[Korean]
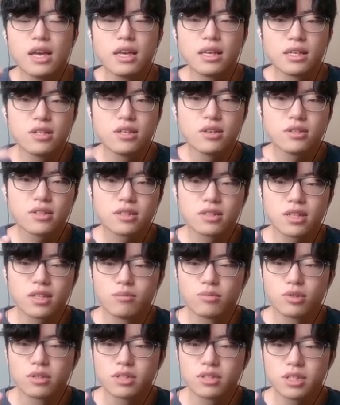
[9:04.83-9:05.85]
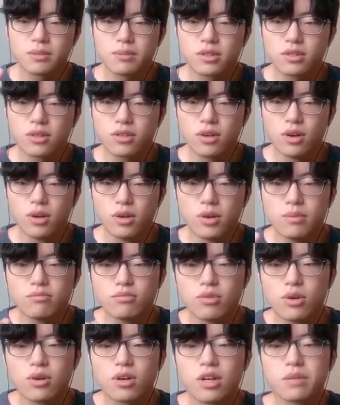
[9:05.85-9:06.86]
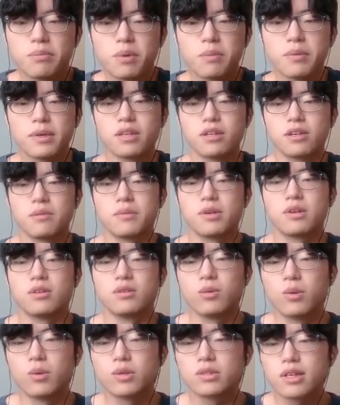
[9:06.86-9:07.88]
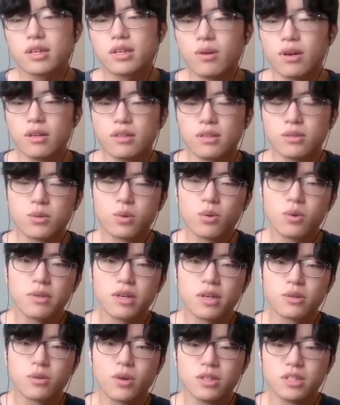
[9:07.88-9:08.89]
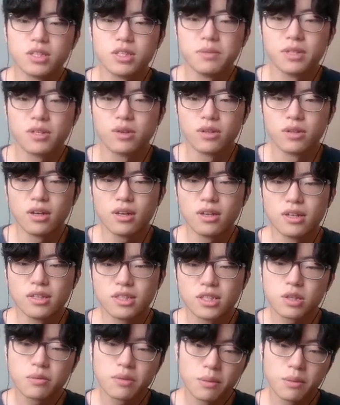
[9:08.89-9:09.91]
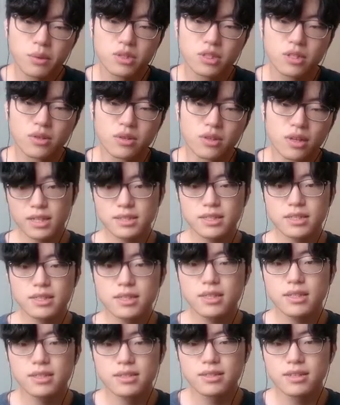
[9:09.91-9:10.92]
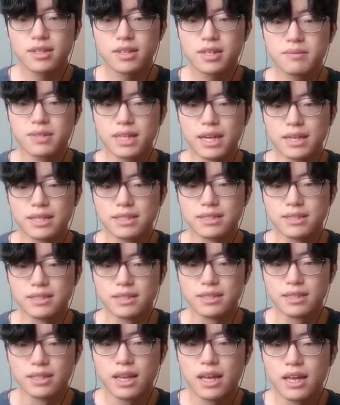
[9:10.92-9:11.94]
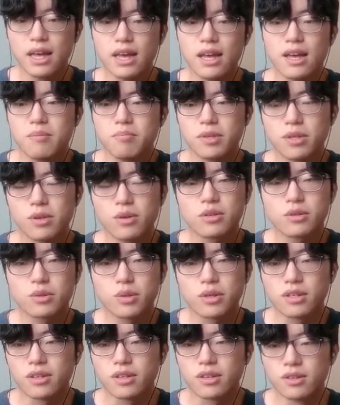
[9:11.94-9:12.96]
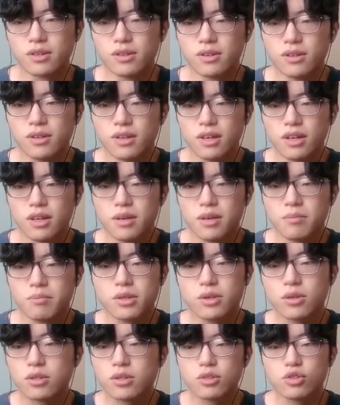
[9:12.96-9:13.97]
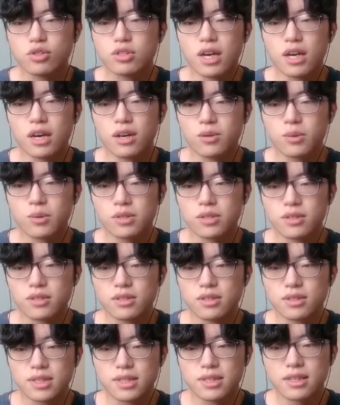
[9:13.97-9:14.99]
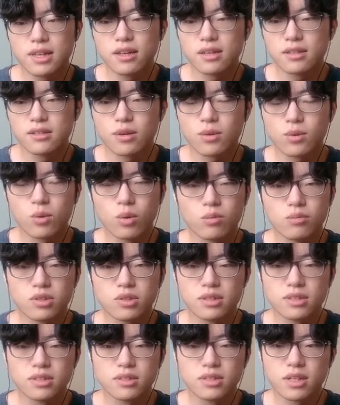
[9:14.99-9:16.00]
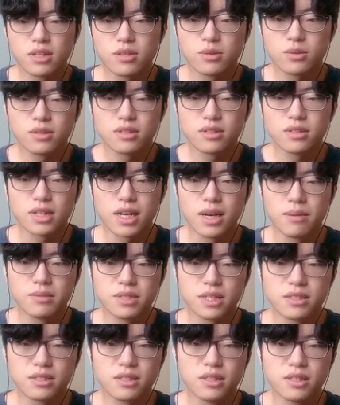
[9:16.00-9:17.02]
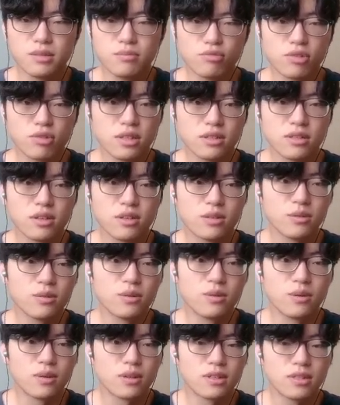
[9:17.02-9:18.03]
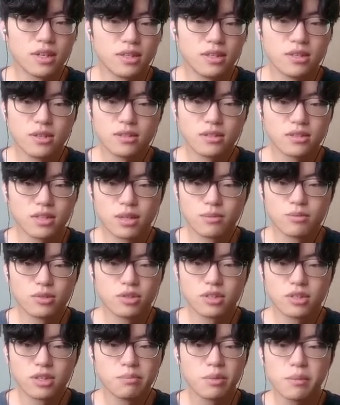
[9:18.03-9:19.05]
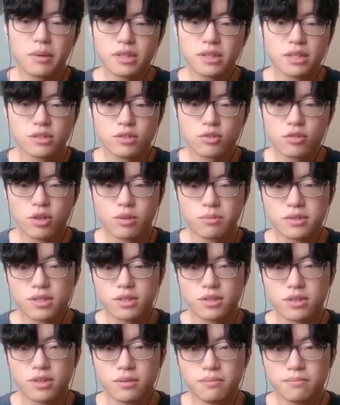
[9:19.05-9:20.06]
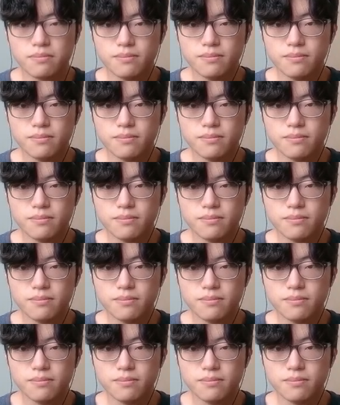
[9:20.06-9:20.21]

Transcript: 1년생 작물을 심어서 무언가를 뽑아내려면 농사에 관해 조금이라도 관심이 있거나 직접 해보시거나 지식이 있는 사람은 알듯 비료를 줘야 돼요. 비료를 주지 않고서는 그 땅에서 곡물이든 채소든 감자든 무한대로 그냥 1년생 작물들을 뽑아낼 수가 없어요.